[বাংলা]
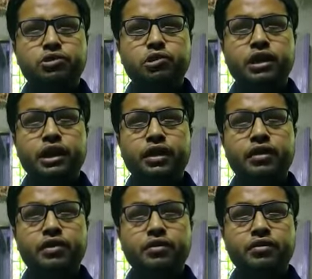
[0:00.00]
চোখে
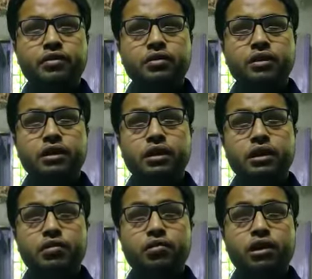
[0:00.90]

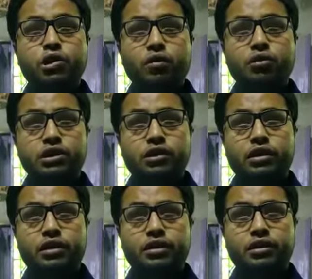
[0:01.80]
কোনো একটি সমস্যা
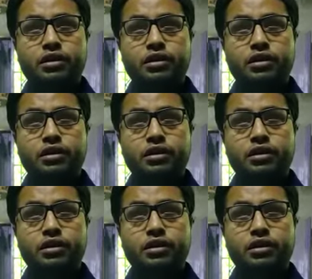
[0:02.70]
হয়